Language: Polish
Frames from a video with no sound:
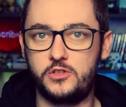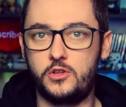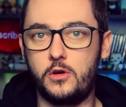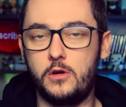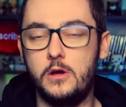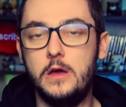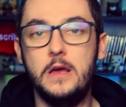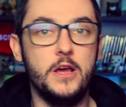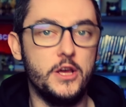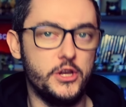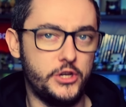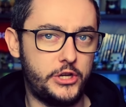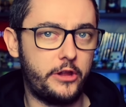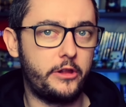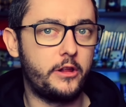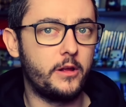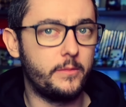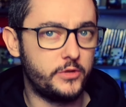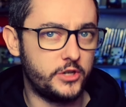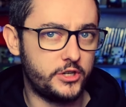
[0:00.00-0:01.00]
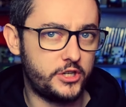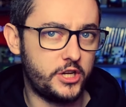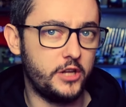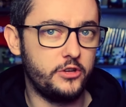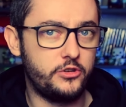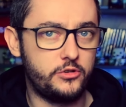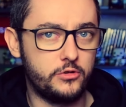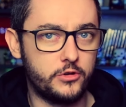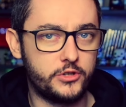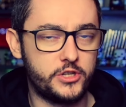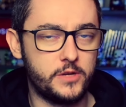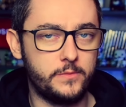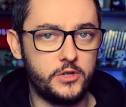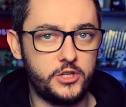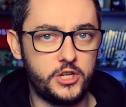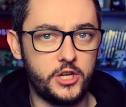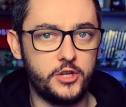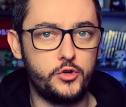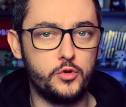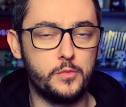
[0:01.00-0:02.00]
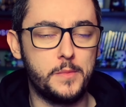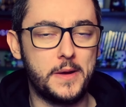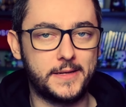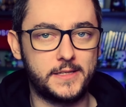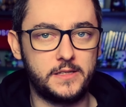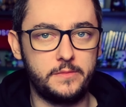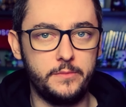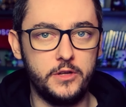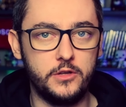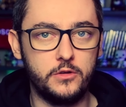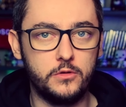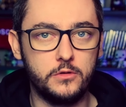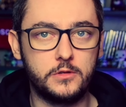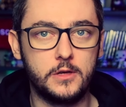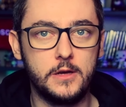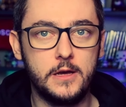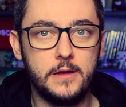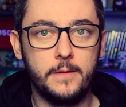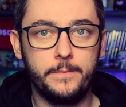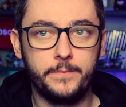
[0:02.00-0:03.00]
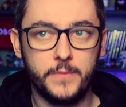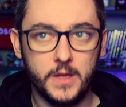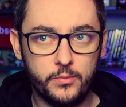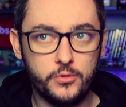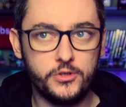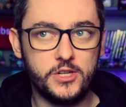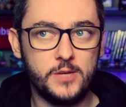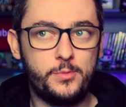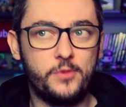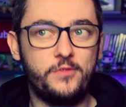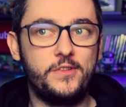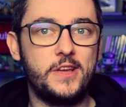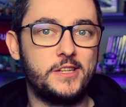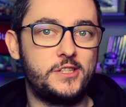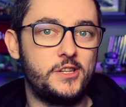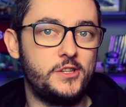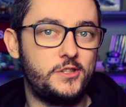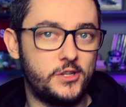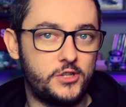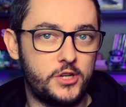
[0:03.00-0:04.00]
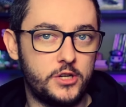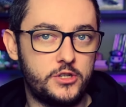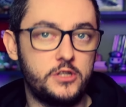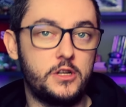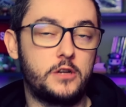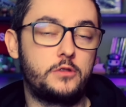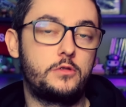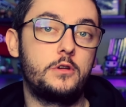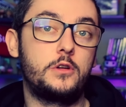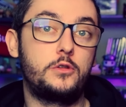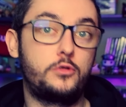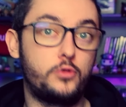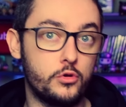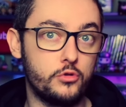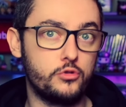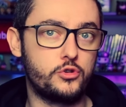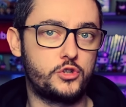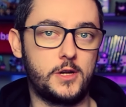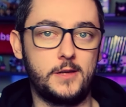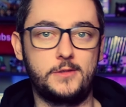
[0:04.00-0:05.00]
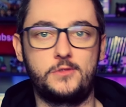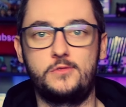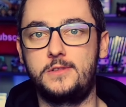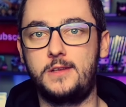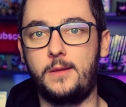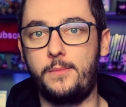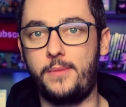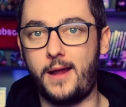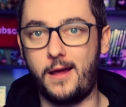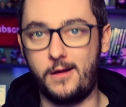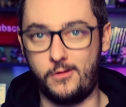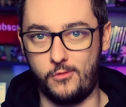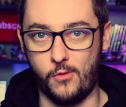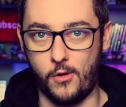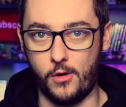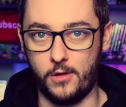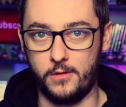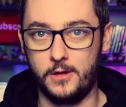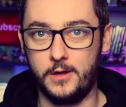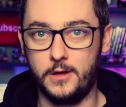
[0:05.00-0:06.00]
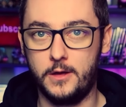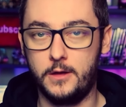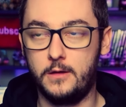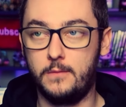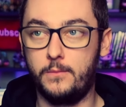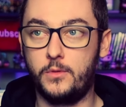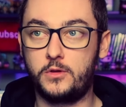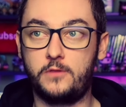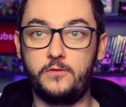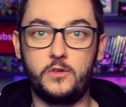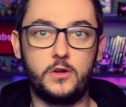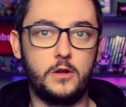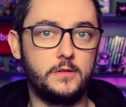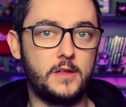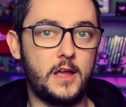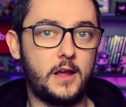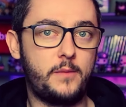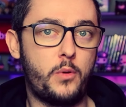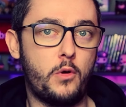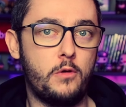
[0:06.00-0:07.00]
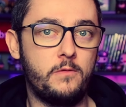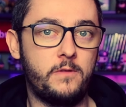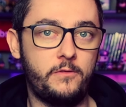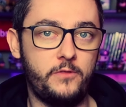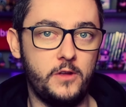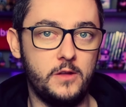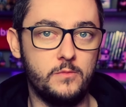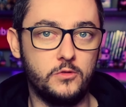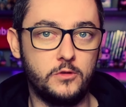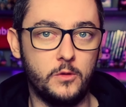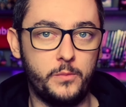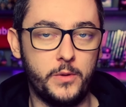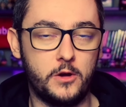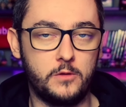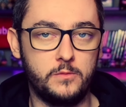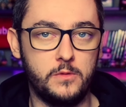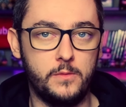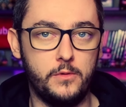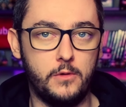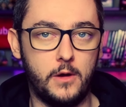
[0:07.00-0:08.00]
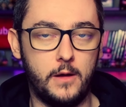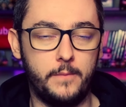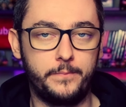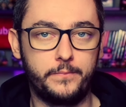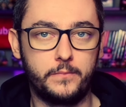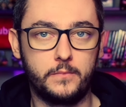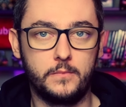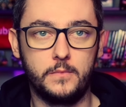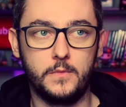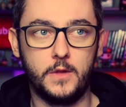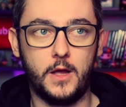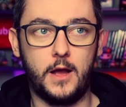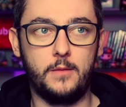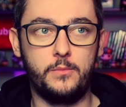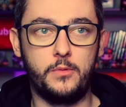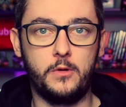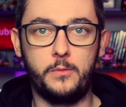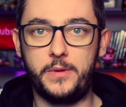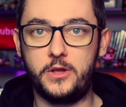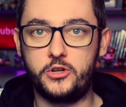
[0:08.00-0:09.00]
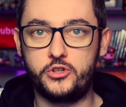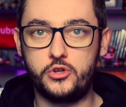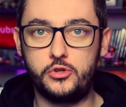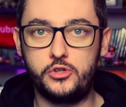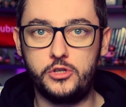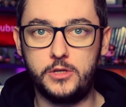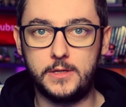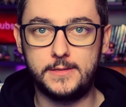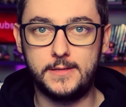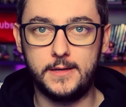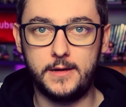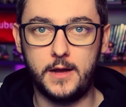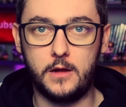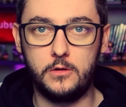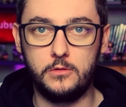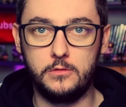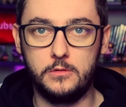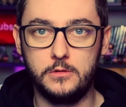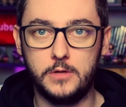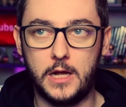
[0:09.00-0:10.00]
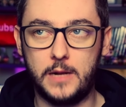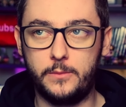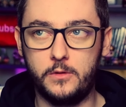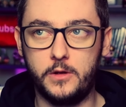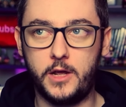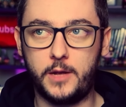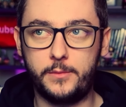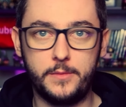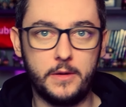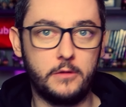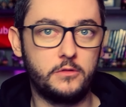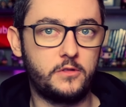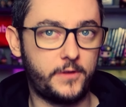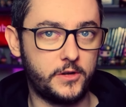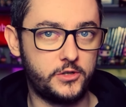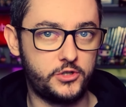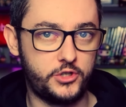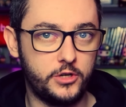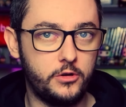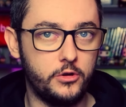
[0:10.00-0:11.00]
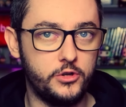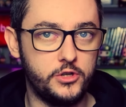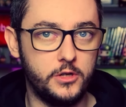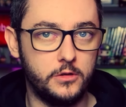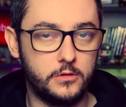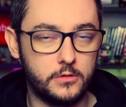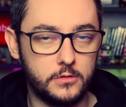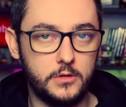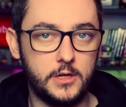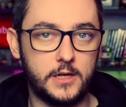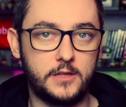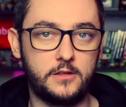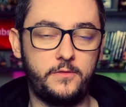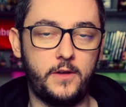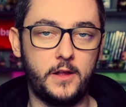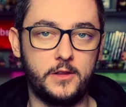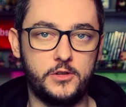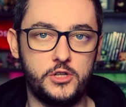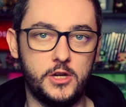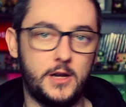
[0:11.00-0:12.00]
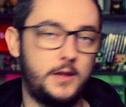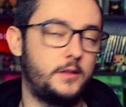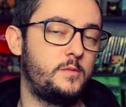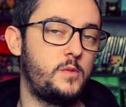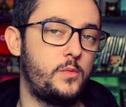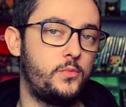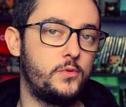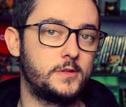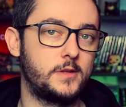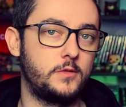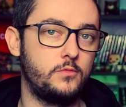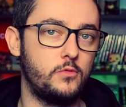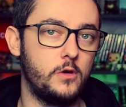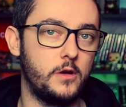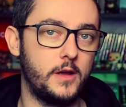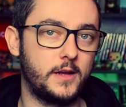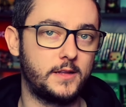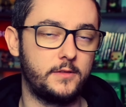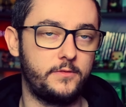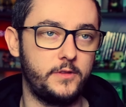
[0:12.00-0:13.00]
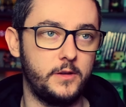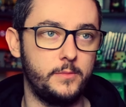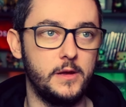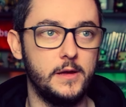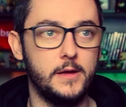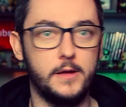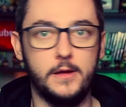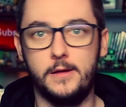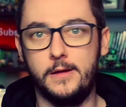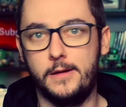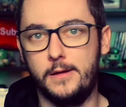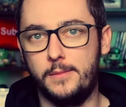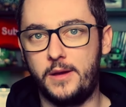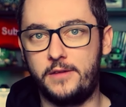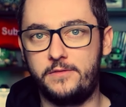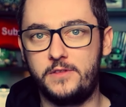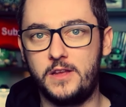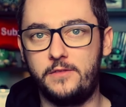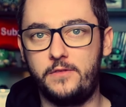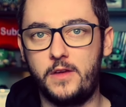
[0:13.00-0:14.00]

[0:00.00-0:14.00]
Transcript: do 70-80 max minut, i później powyjaśniać te rzeczy, na których tu już czasu zabrakło. Bo to wygląda jak połowa filmu dopiero by była. Albo pierwszy odcinek serialu. Albo jakby miał trwać 3 godziny, to niech trwa 3, ale to by było za długo jak na film pewnie,